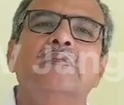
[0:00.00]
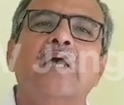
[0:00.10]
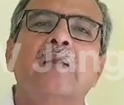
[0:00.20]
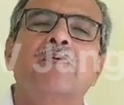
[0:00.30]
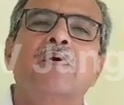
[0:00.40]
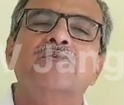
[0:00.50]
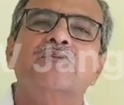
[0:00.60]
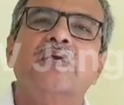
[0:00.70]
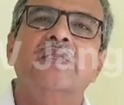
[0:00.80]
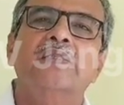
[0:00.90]
তারপর
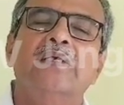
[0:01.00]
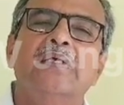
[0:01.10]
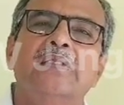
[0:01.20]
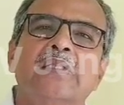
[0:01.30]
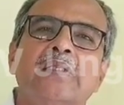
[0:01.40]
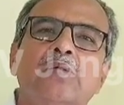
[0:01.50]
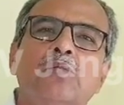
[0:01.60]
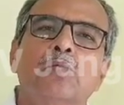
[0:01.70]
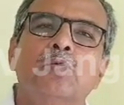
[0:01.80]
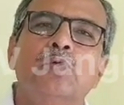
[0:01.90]
সেখান থেকে তাদের
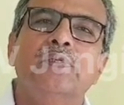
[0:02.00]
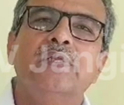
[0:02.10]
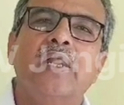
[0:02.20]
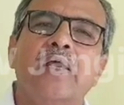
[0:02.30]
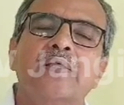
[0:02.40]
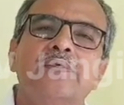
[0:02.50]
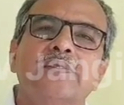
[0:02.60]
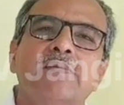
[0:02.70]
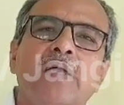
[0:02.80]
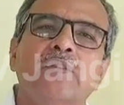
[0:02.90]
কুলতলি থানায়
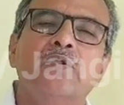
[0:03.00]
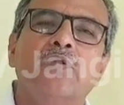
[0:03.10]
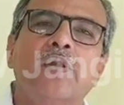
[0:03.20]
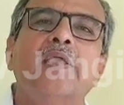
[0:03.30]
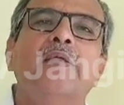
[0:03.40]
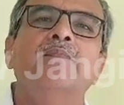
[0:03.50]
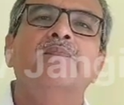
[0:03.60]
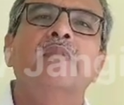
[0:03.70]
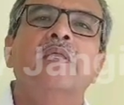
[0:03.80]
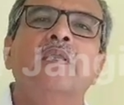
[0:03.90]
যেতে বাধ্য করে
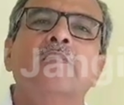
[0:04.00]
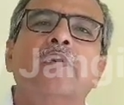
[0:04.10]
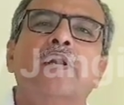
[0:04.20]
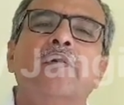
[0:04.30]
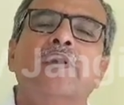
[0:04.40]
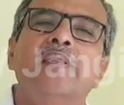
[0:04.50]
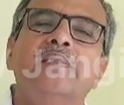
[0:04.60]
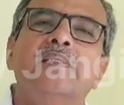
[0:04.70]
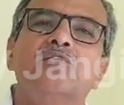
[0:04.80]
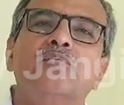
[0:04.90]
ফলে
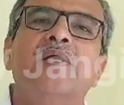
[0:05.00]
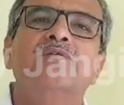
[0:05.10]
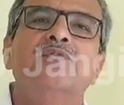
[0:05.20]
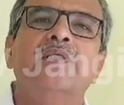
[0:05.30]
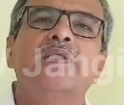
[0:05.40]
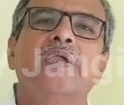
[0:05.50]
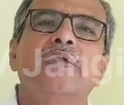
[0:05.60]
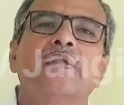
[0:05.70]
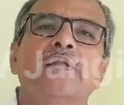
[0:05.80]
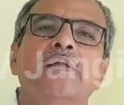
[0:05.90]
অনেকটা সময় চলে যায়
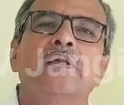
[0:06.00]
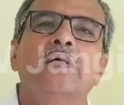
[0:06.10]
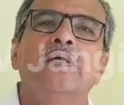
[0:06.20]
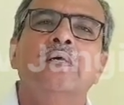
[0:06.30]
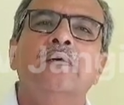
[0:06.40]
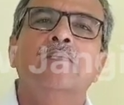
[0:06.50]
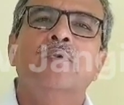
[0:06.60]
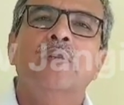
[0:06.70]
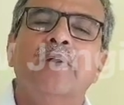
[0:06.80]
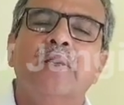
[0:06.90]

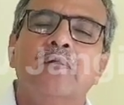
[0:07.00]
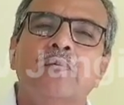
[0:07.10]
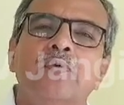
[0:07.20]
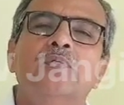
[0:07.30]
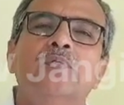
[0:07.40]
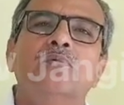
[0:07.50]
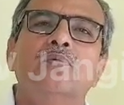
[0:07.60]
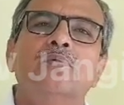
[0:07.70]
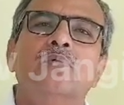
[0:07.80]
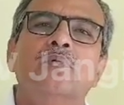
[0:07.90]
পরিবারের অভিযোগ
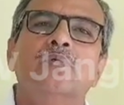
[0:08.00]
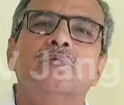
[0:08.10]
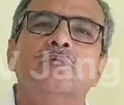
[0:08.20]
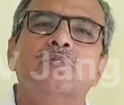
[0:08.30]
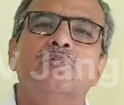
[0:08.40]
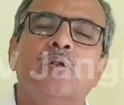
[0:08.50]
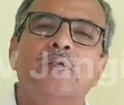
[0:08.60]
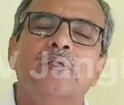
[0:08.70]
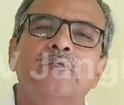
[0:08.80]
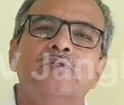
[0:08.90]
যদি
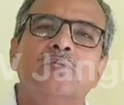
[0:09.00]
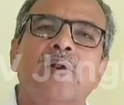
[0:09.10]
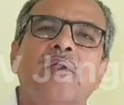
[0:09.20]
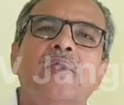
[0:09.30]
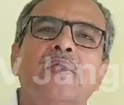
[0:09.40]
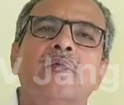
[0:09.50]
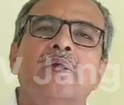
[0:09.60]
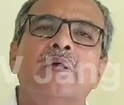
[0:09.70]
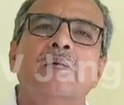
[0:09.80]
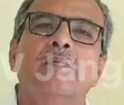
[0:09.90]
সঠিক সময়ে
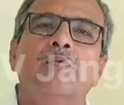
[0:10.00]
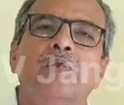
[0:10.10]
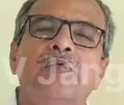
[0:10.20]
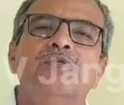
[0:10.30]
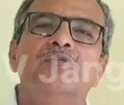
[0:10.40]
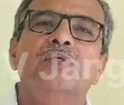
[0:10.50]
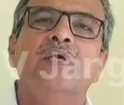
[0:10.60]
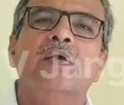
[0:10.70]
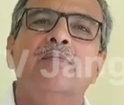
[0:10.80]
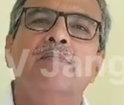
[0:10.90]
পুলিশ
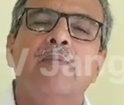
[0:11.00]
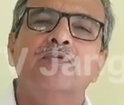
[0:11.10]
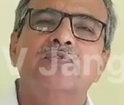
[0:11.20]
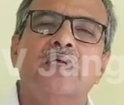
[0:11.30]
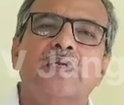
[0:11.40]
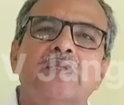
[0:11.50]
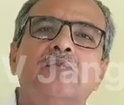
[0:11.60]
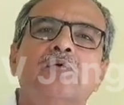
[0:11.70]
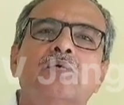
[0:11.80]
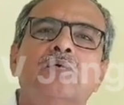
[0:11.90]
ব্যবস্থা
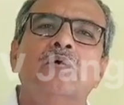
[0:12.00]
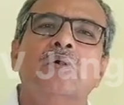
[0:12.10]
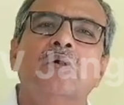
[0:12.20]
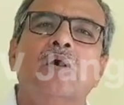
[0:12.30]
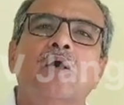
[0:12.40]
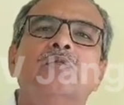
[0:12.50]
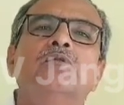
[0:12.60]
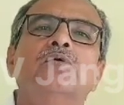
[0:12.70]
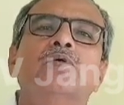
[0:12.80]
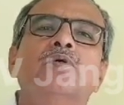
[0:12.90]
নিত
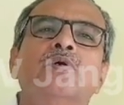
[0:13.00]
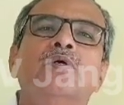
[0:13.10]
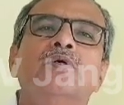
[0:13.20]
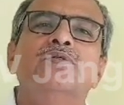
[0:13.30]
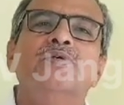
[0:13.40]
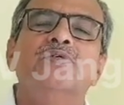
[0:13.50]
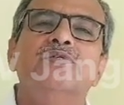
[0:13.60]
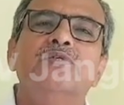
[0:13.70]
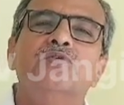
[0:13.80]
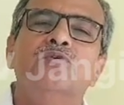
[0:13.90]
হয়তো সেই
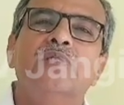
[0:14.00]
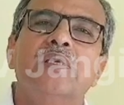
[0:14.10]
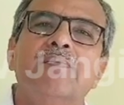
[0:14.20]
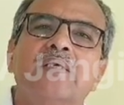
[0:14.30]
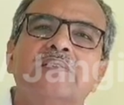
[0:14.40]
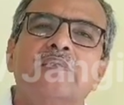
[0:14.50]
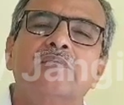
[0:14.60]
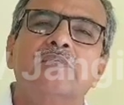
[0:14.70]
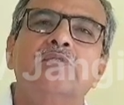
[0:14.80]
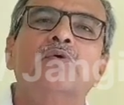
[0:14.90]
শিশুটিকে বাঁচানো
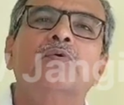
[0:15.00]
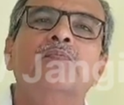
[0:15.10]
যেত